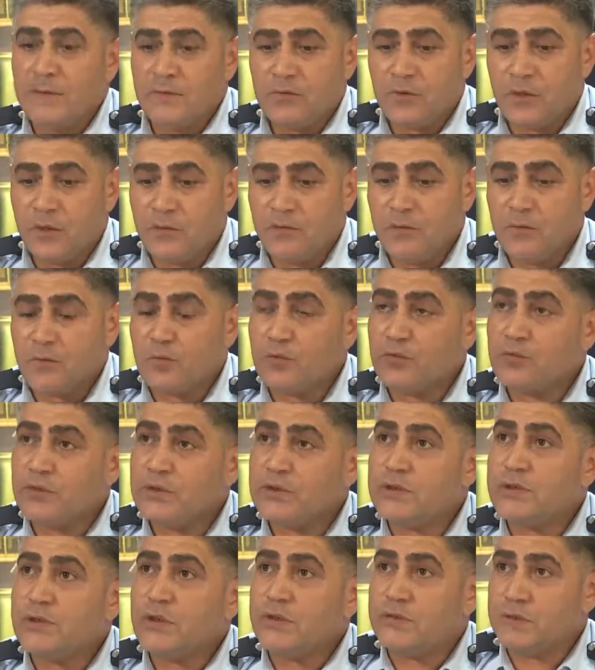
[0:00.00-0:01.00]
Trafik bunun
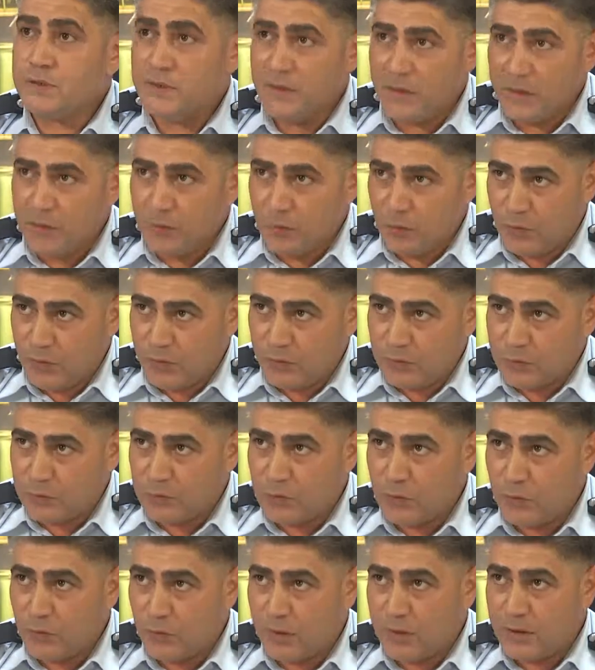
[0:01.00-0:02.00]
için aslında en
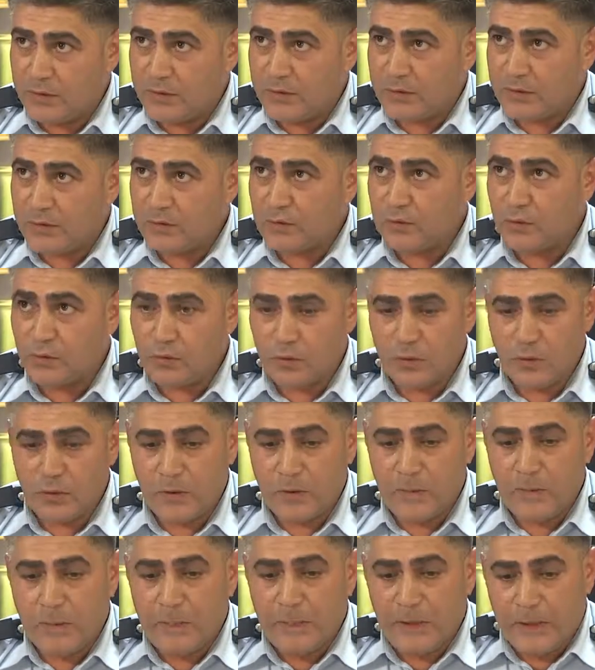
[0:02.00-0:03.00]
önemlisi olandır. Çünkü
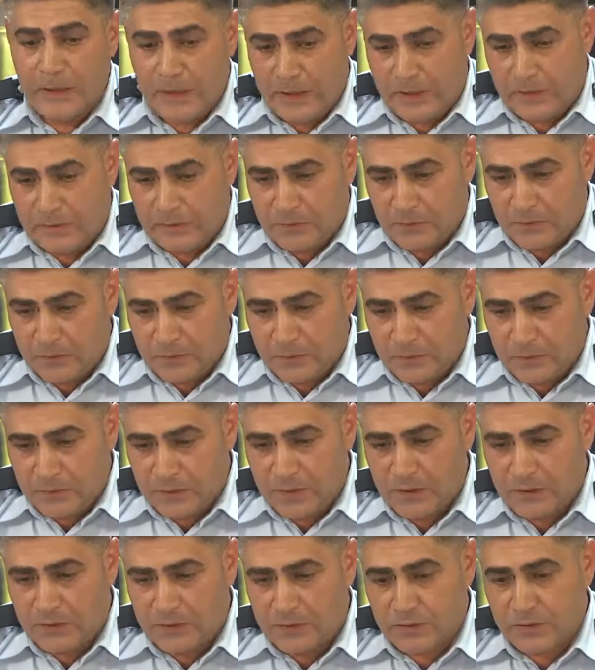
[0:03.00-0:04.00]
eğer e,
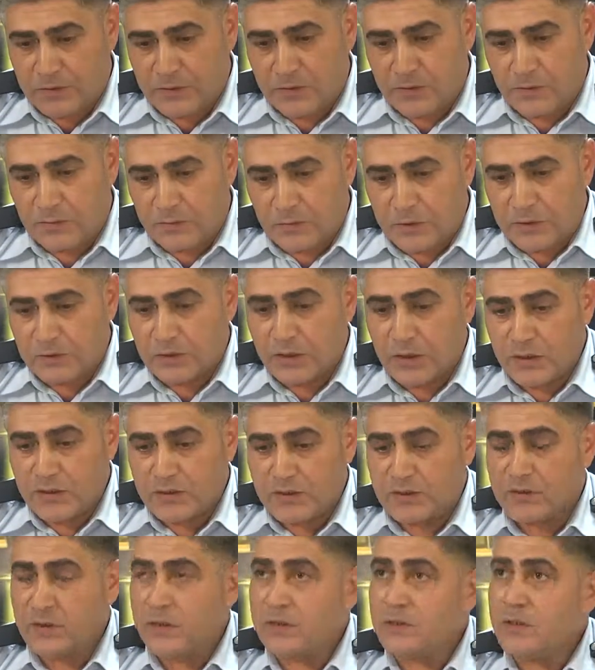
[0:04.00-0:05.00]
siz başka
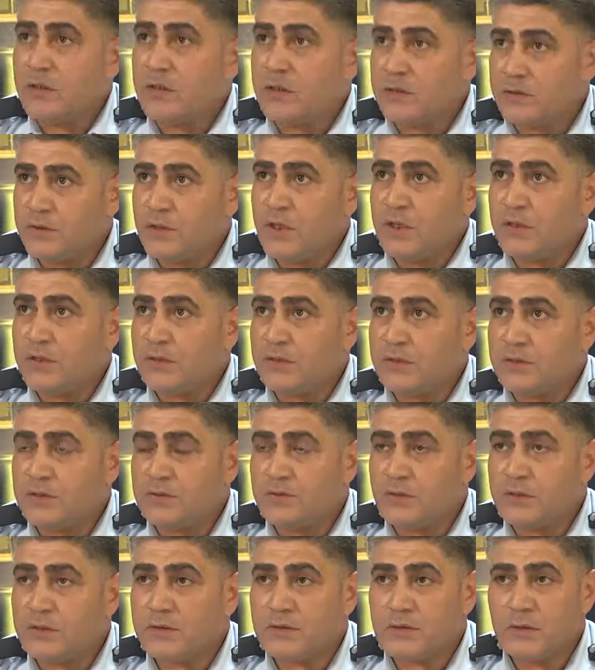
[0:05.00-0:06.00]
insanlara
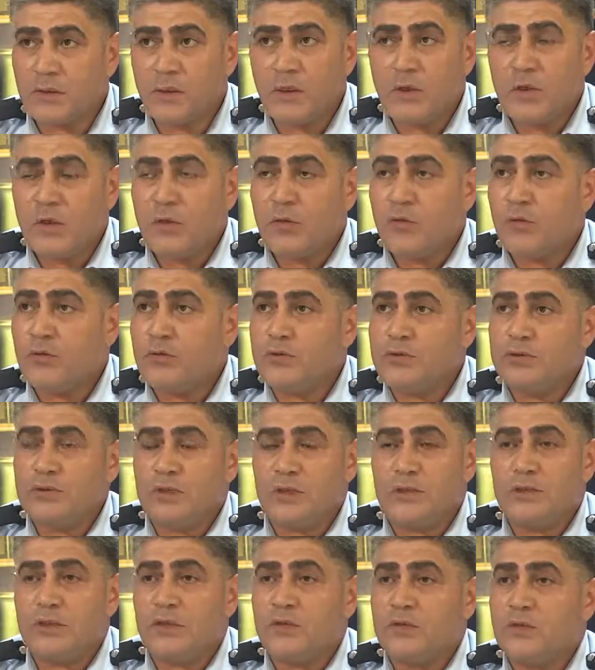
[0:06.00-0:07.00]
saygınız varsa o
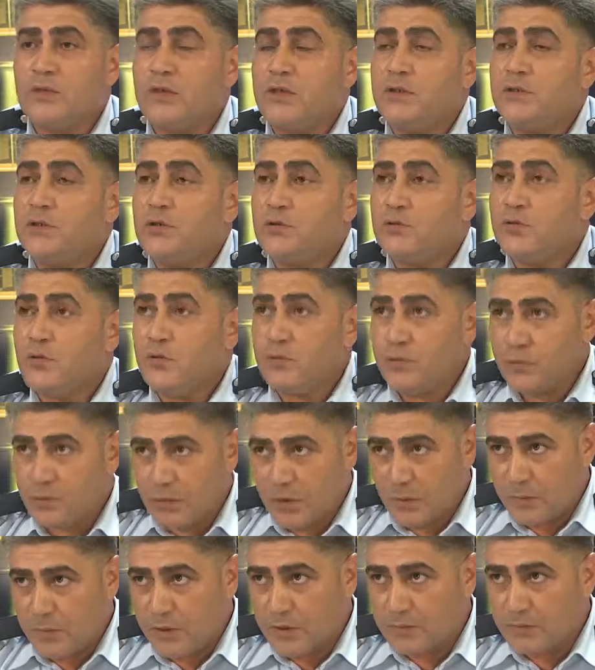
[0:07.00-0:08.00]
insanların geçiş yolunu
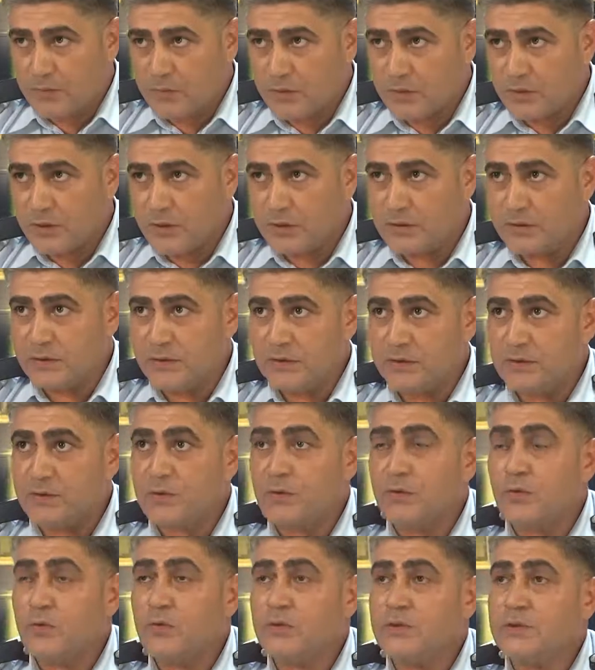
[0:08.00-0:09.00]
kapatmayacaksınız.
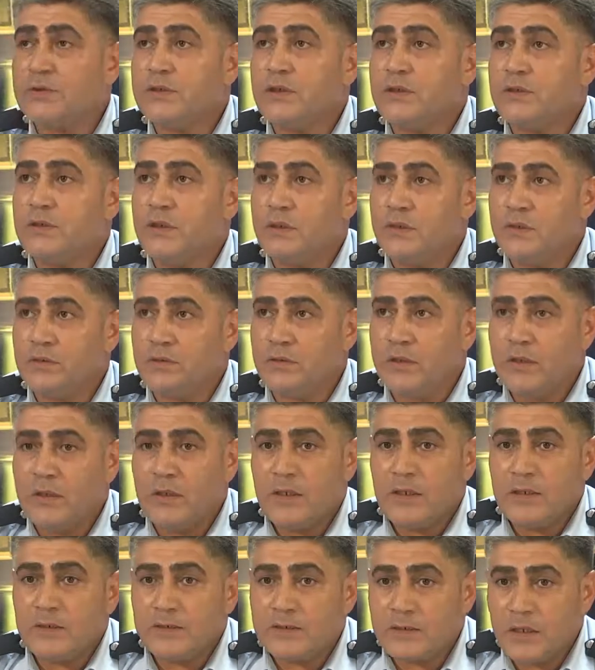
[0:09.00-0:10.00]
O insanların
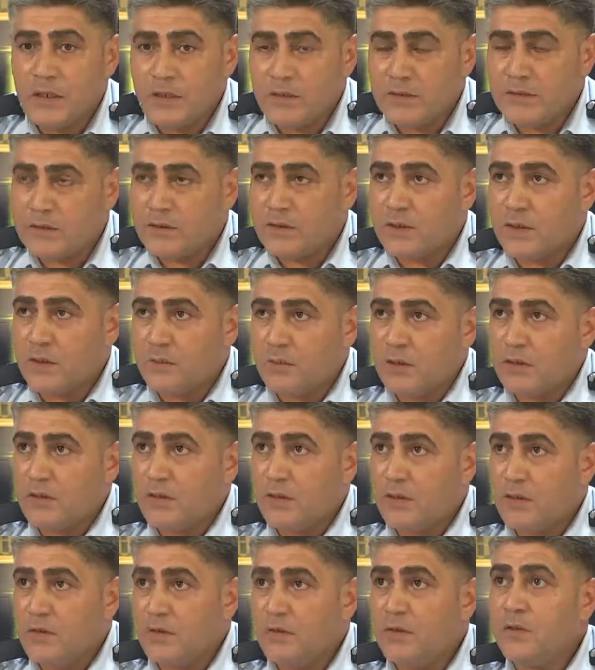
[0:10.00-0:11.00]
seyir
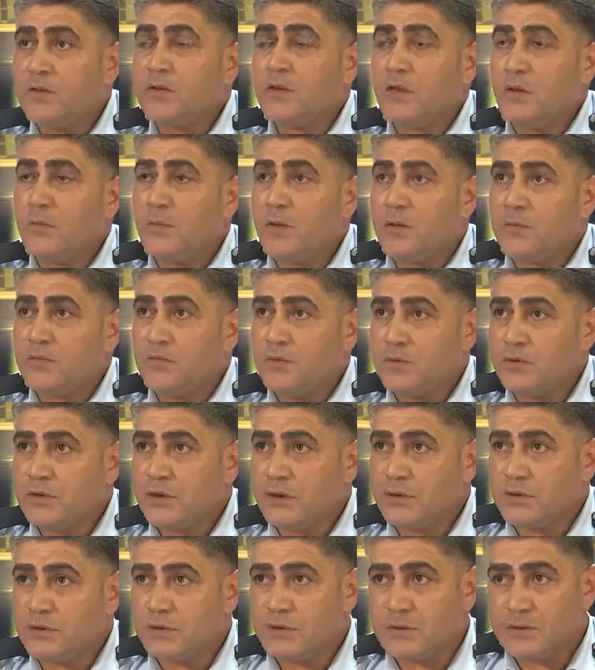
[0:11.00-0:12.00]
istikametlerini
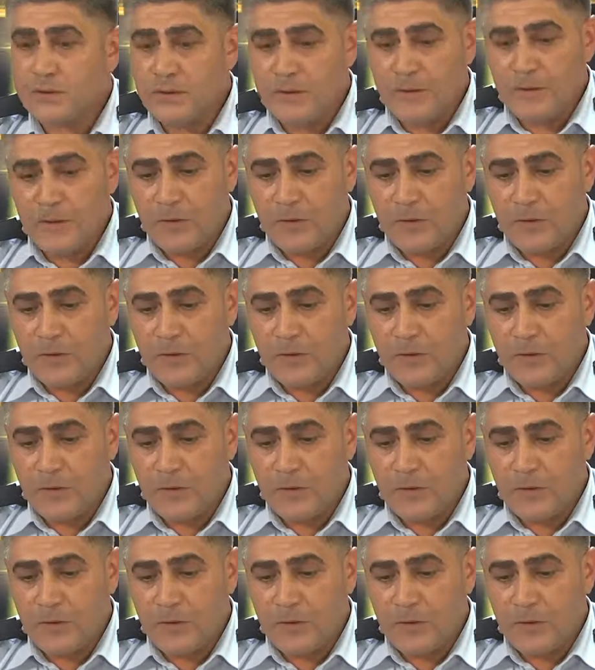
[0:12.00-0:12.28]
kapatmayacaksınız.